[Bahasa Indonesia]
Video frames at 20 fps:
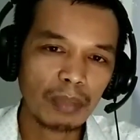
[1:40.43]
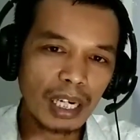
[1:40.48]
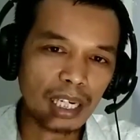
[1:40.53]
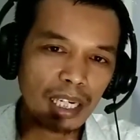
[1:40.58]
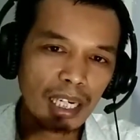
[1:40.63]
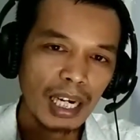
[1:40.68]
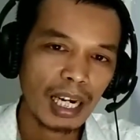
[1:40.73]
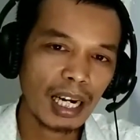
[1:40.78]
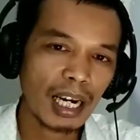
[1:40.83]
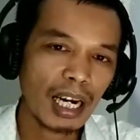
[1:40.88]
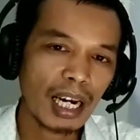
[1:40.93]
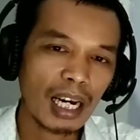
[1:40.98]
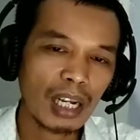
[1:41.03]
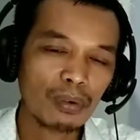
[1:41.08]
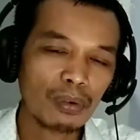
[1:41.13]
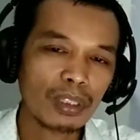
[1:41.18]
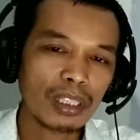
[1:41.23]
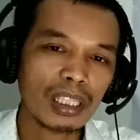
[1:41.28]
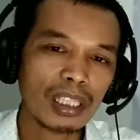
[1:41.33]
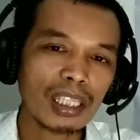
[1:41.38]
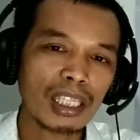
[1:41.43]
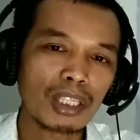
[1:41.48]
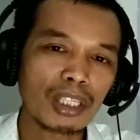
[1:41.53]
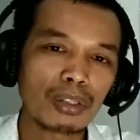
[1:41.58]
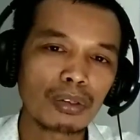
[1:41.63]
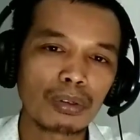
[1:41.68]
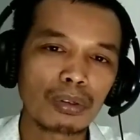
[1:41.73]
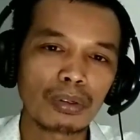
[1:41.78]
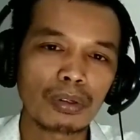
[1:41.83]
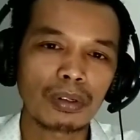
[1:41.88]
bareng Alwi
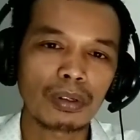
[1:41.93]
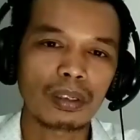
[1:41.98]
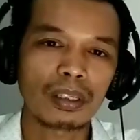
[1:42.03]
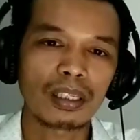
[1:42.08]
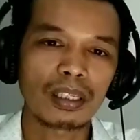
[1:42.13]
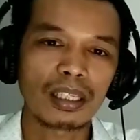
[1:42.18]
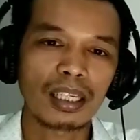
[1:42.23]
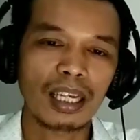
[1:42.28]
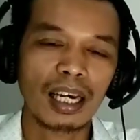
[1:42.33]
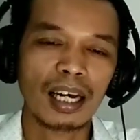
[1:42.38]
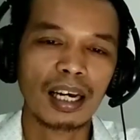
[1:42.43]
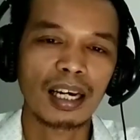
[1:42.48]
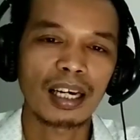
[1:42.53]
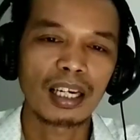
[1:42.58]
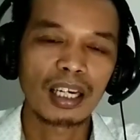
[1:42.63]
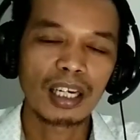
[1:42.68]
terlindung nah